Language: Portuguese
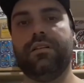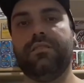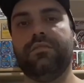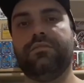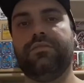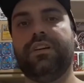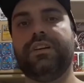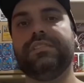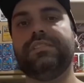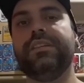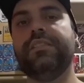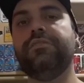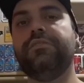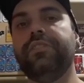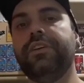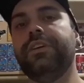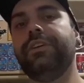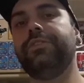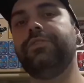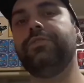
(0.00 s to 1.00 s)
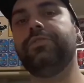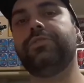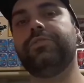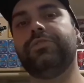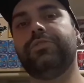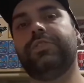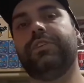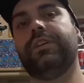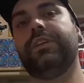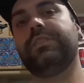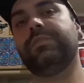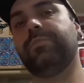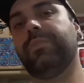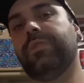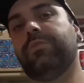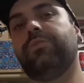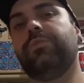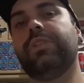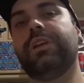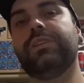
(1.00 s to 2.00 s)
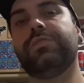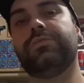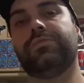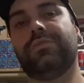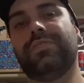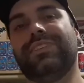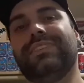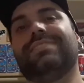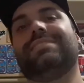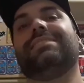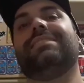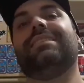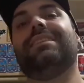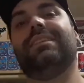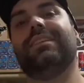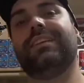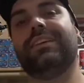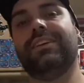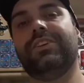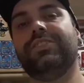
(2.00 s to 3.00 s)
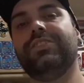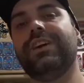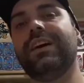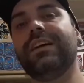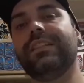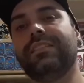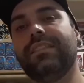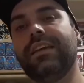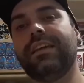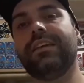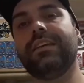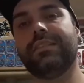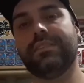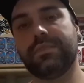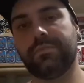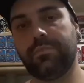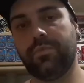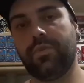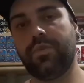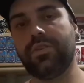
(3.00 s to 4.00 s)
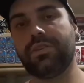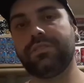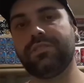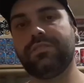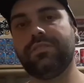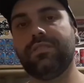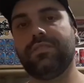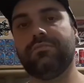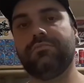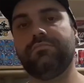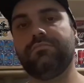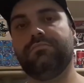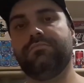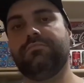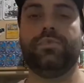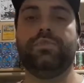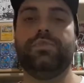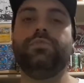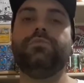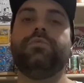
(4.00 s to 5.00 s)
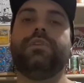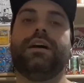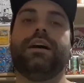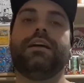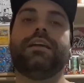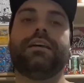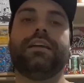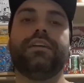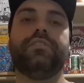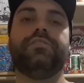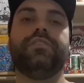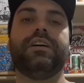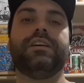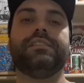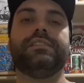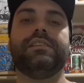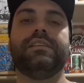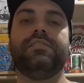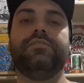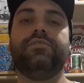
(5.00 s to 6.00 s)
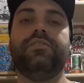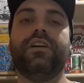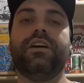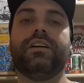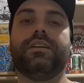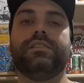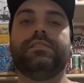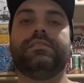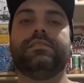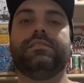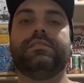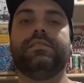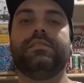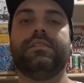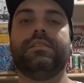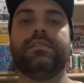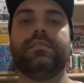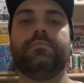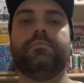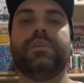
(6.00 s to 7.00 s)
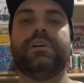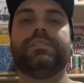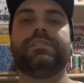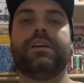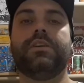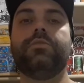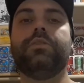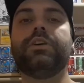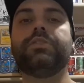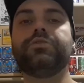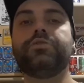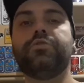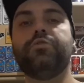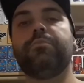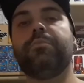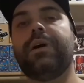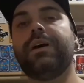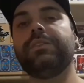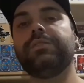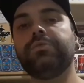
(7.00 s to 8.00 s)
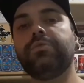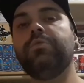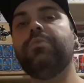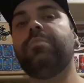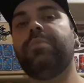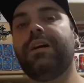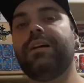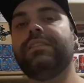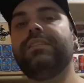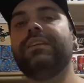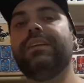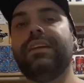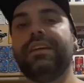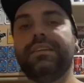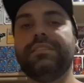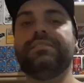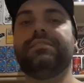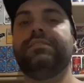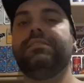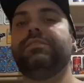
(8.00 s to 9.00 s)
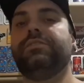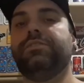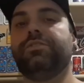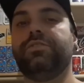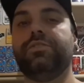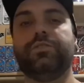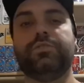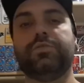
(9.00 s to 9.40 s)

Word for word: Fazer vídeos de especulações que já tem resposta, se o cara quer fazer, faz. Mas aí eu acho que o mais culpado é quem assiste.